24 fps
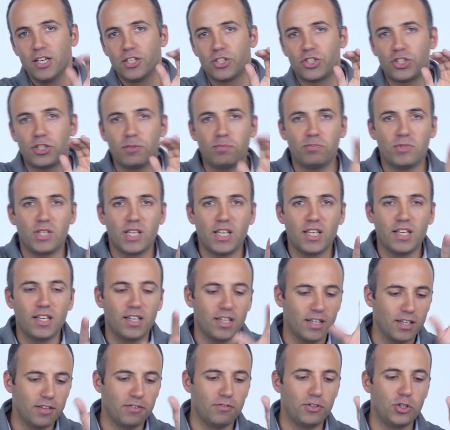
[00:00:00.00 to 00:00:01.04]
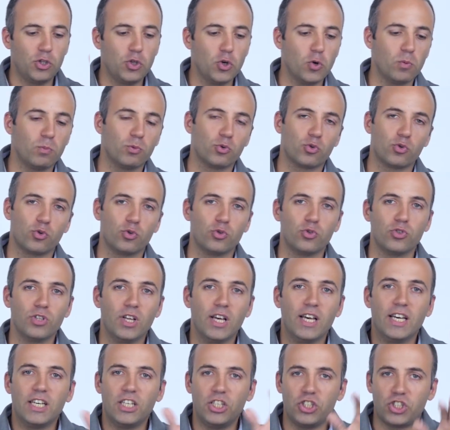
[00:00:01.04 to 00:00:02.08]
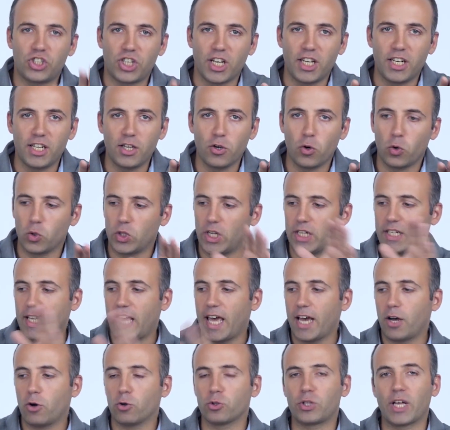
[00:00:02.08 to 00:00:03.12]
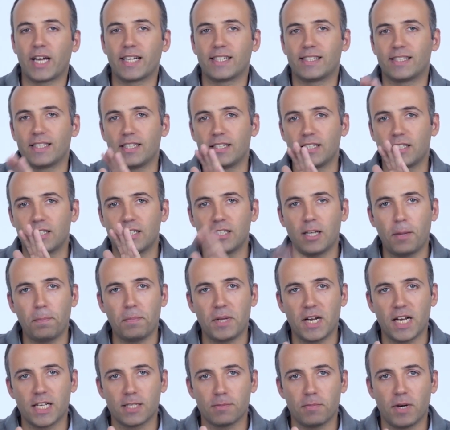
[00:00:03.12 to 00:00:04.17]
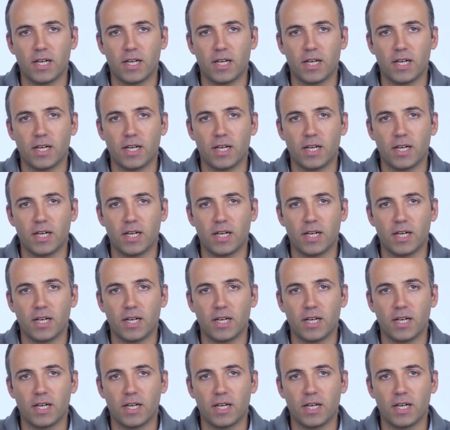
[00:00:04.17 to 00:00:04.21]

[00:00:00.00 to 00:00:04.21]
Şimdi e, videomuzun içeriği olan EcoTank serisinden biraz